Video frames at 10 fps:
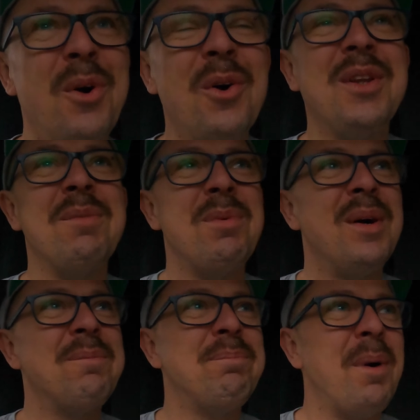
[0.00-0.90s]
pogoda
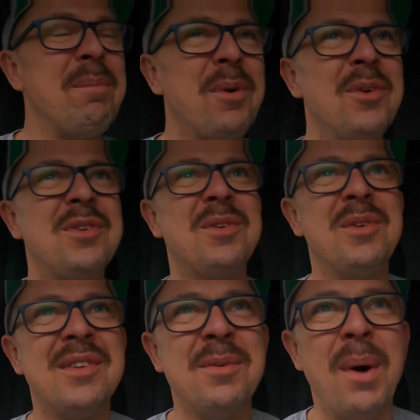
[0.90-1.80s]
była po
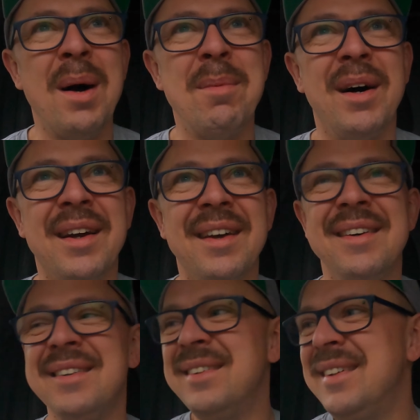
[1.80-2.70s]
prostu słaba, nie?
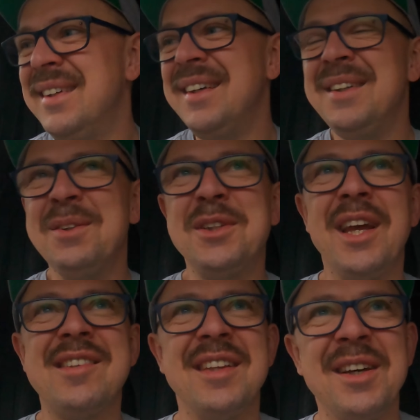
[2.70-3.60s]
Już
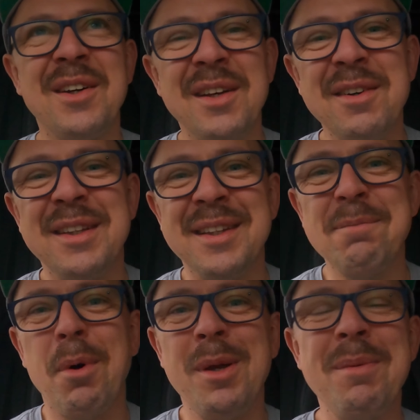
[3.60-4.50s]
nie chcę tego nawet
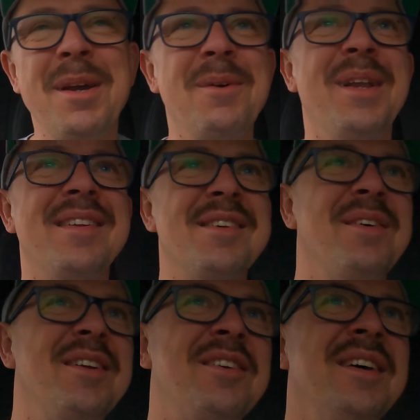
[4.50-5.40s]
po imieniu
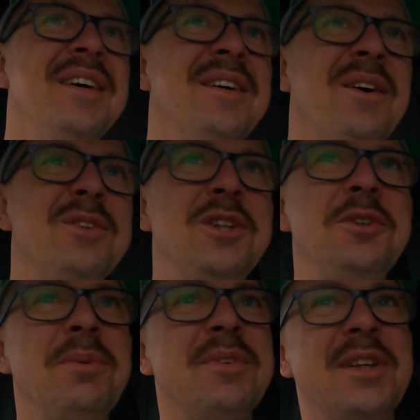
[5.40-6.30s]
nazywać.
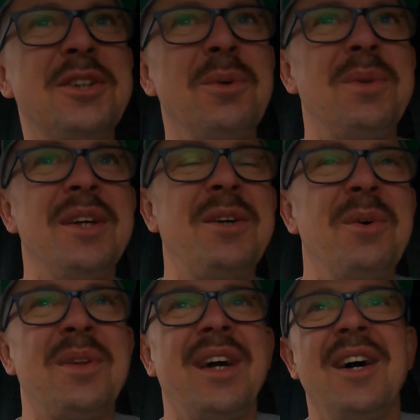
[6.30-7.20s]
Chodziliśmy w tych żółtych
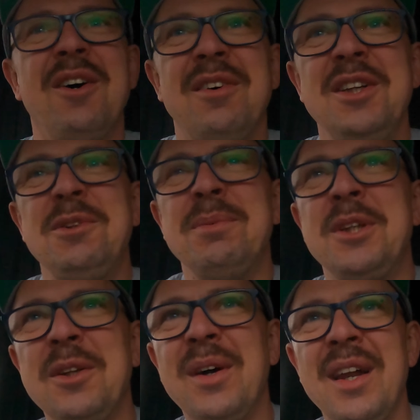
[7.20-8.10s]
kurtkach, chowaliśmy
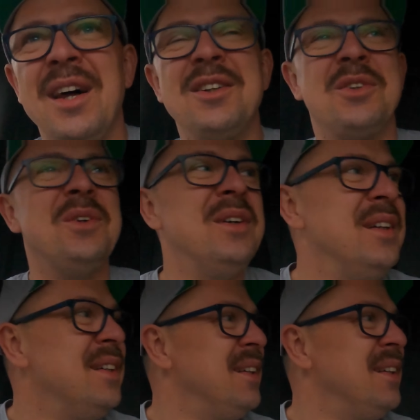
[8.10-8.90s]
się do garażu.